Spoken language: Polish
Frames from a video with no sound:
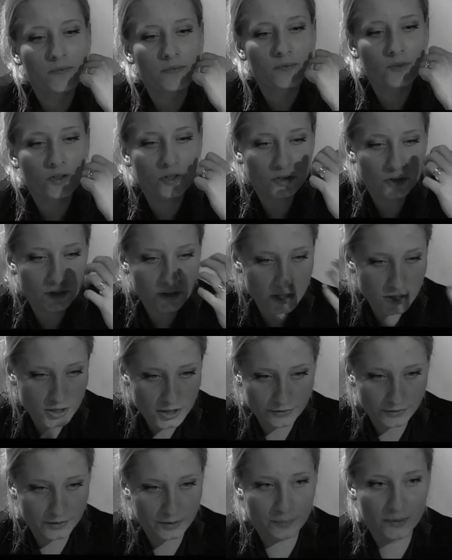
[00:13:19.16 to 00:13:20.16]
No to
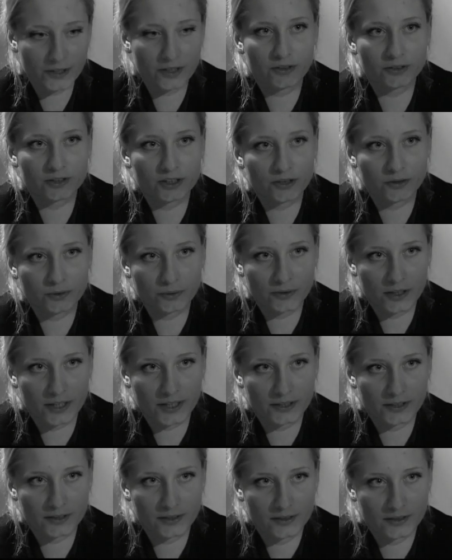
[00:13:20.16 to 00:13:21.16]
zostaw te pieniądze
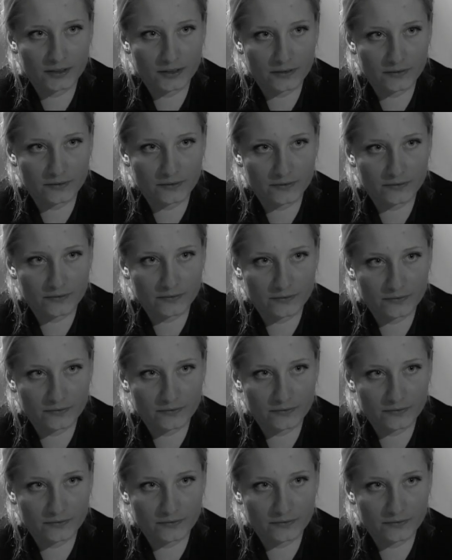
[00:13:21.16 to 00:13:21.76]
tutaj co to